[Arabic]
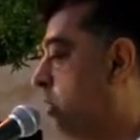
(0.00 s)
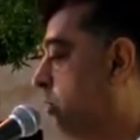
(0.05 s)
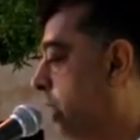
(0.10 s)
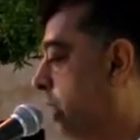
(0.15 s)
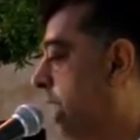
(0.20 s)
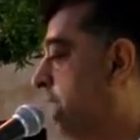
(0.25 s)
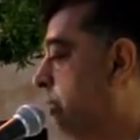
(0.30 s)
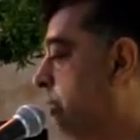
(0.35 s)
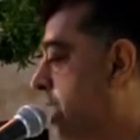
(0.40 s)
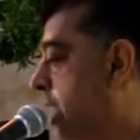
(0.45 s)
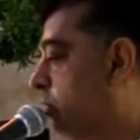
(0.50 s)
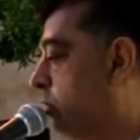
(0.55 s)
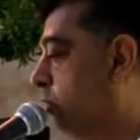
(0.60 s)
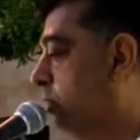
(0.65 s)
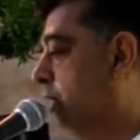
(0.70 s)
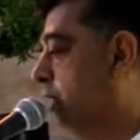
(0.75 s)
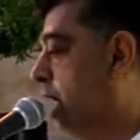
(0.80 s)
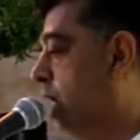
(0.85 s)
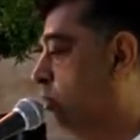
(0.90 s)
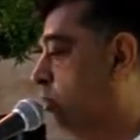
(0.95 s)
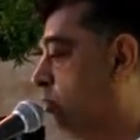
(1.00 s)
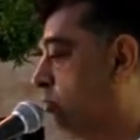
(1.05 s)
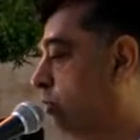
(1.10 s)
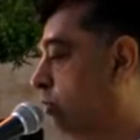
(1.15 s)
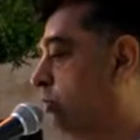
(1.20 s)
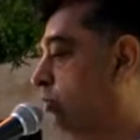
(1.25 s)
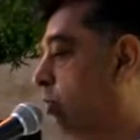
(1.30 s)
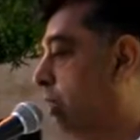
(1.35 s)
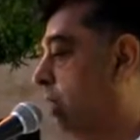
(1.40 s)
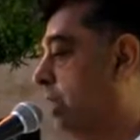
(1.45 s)
ولم يكن له
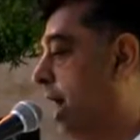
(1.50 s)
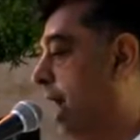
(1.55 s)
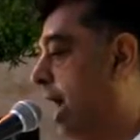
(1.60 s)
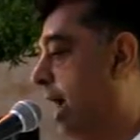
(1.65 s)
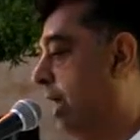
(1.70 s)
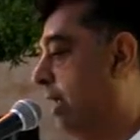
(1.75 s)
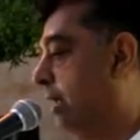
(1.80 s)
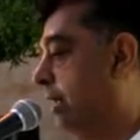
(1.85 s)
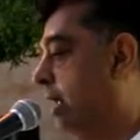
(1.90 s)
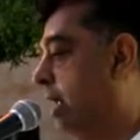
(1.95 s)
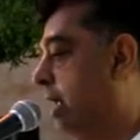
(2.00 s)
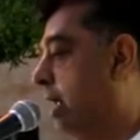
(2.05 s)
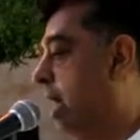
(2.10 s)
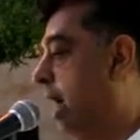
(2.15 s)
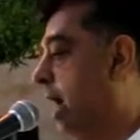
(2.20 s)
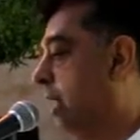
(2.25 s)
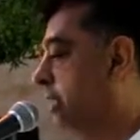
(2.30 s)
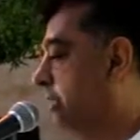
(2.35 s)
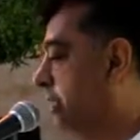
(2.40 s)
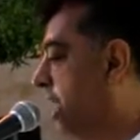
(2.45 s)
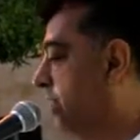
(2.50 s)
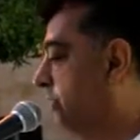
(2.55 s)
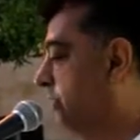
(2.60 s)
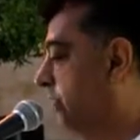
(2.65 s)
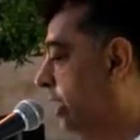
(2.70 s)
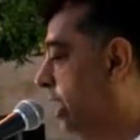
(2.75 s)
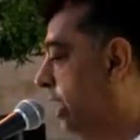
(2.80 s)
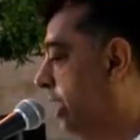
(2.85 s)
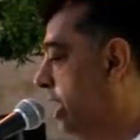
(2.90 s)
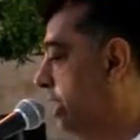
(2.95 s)
كفوا احد ان
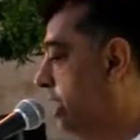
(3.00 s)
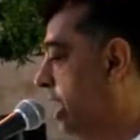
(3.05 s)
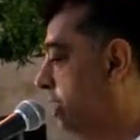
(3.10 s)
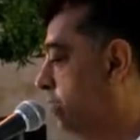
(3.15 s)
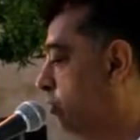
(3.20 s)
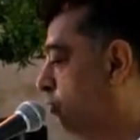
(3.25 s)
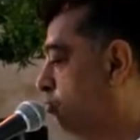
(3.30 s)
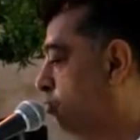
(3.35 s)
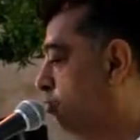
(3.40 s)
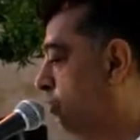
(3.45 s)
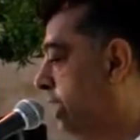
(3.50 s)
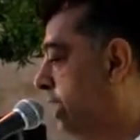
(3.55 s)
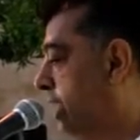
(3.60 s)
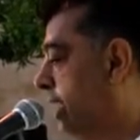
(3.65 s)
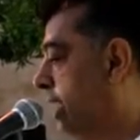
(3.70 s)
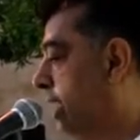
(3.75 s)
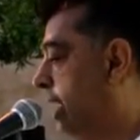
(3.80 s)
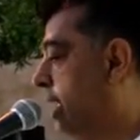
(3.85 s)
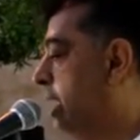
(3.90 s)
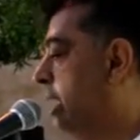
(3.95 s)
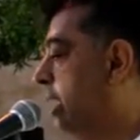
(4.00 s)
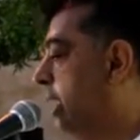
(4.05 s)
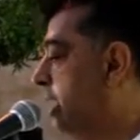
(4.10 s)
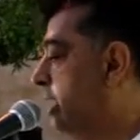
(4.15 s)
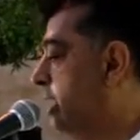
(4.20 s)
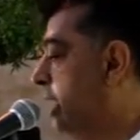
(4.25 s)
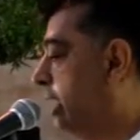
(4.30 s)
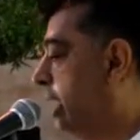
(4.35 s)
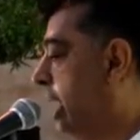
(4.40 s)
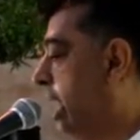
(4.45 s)
تغفر لنا ذنوبنا
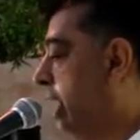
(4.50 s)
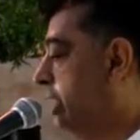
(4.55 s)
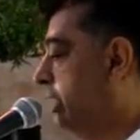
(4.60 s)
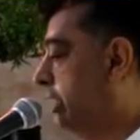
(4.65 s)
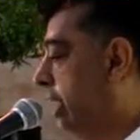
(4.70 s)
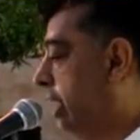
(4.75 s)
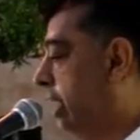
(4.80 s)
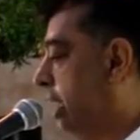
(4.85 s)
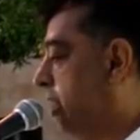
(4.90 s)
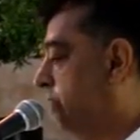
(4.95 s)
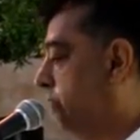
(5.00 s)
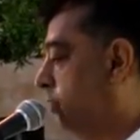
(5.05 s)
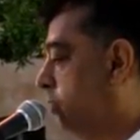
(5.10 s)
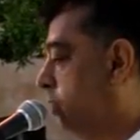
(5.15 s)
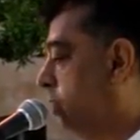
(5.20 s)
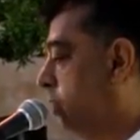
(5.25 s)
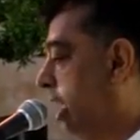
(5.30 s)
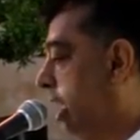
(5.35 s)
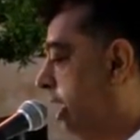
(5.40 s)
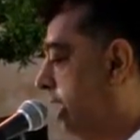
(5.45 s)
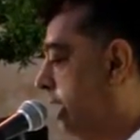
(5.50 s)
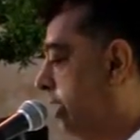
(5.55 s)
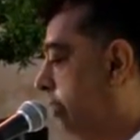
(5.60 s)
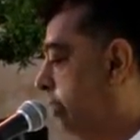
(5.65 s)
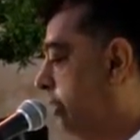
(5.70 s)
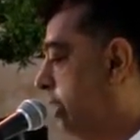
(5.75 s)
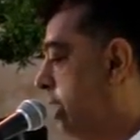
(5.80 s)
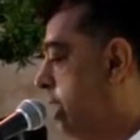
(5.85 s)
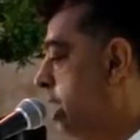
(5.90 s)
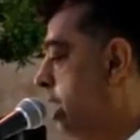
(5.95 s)
انك انت الغفور
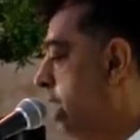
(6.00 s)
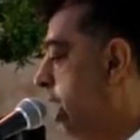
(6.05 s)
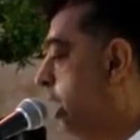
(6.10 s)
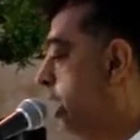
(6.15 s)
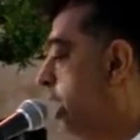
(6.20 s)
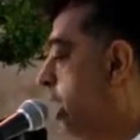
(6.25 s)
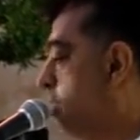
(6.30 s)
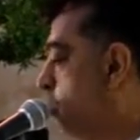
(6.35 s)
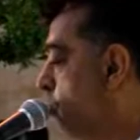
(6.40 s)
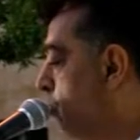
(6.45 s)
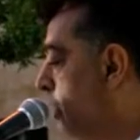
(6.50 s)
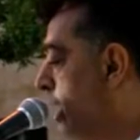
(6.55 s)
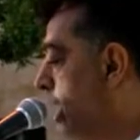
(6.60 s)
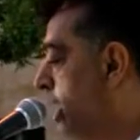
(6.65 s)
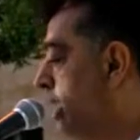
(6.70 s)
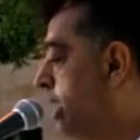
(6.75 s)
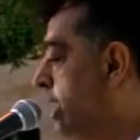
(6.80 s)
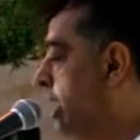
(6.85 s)
الرحيم اللهم